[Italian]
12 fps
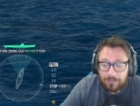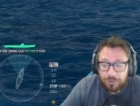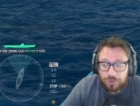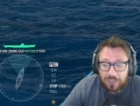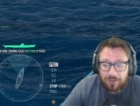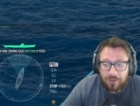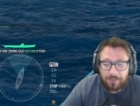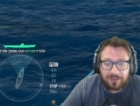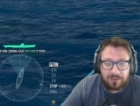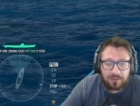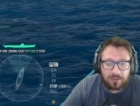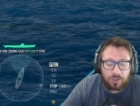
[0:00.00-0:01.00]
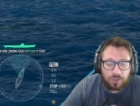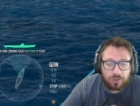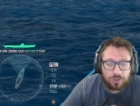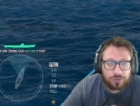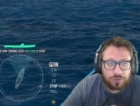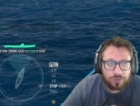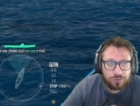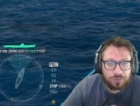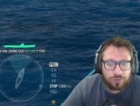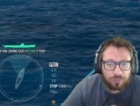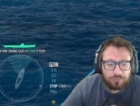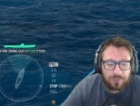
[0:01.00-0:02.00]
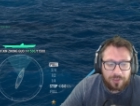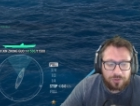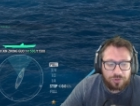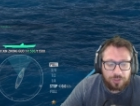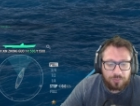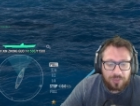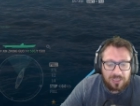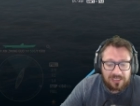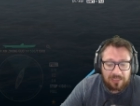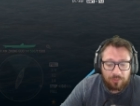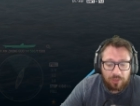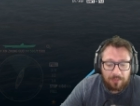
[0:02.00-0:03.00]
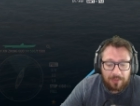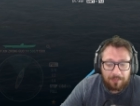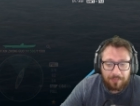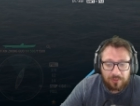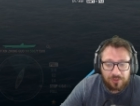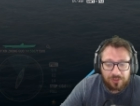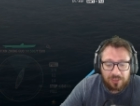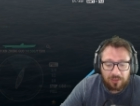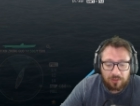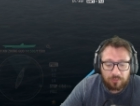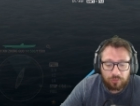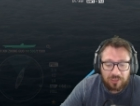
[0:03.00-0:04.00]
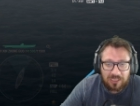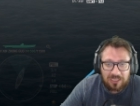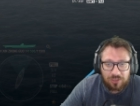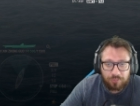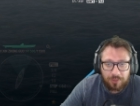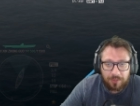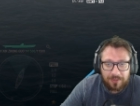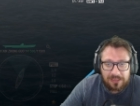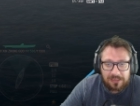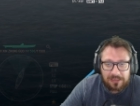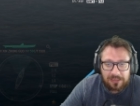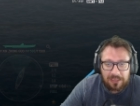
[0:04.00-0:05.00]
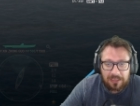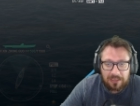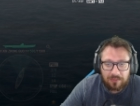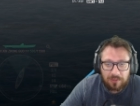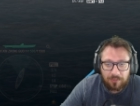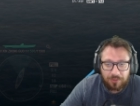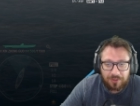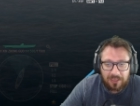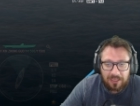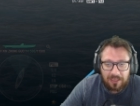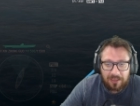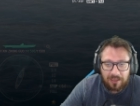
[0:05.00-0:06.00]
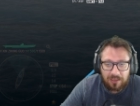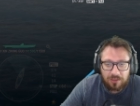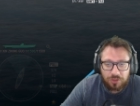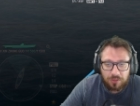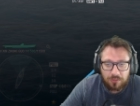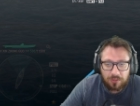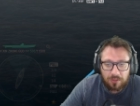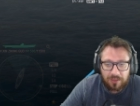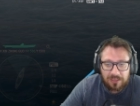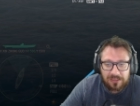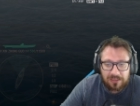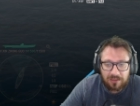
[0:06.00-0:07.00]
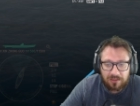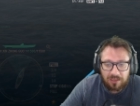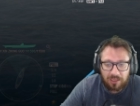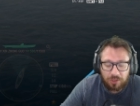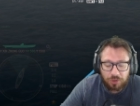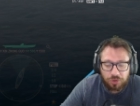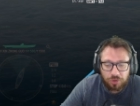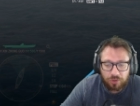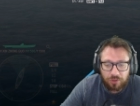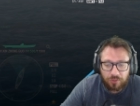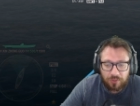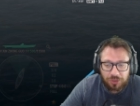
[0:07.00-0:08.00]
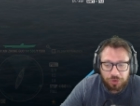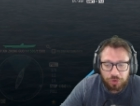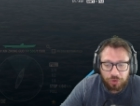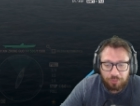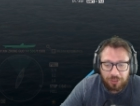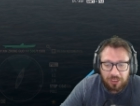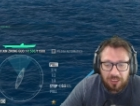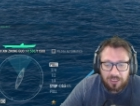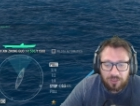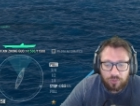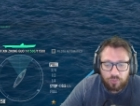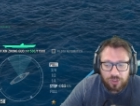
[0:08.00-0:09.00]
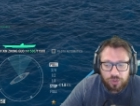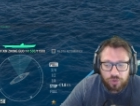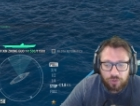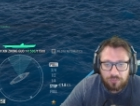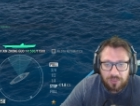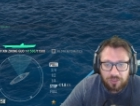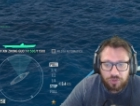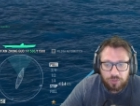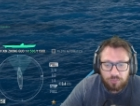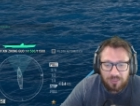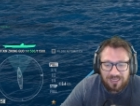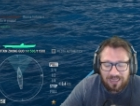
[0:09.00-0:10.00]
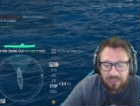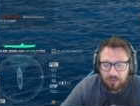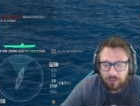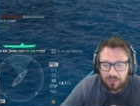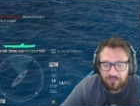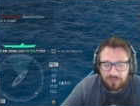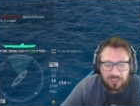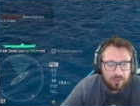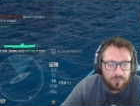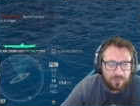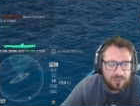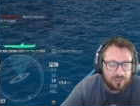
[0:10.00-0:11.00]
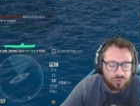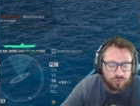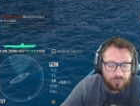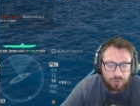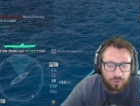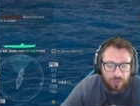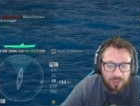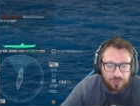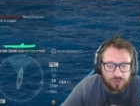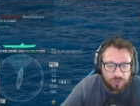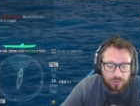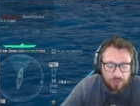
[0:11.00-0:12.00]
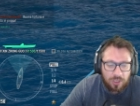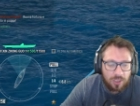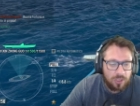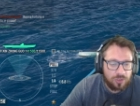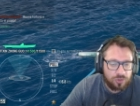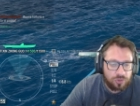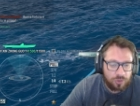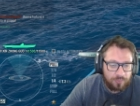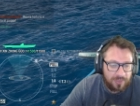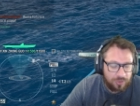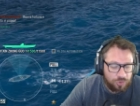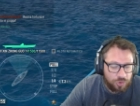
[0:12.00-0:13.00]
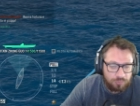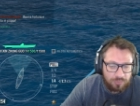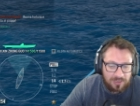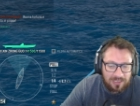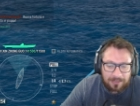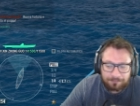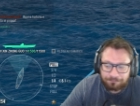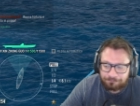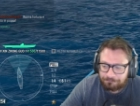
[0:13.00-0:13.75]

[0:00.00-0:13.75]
a giocare una partita con il nostro sommergibile. Siamo nella mappa allo stretto, modalità supremazia, una portaerei, 5 corazzate, 3 incrociatori, un cacciatorpediniere e 2 sommergibili. Allora, vi dico fin da subito che questo sommergibile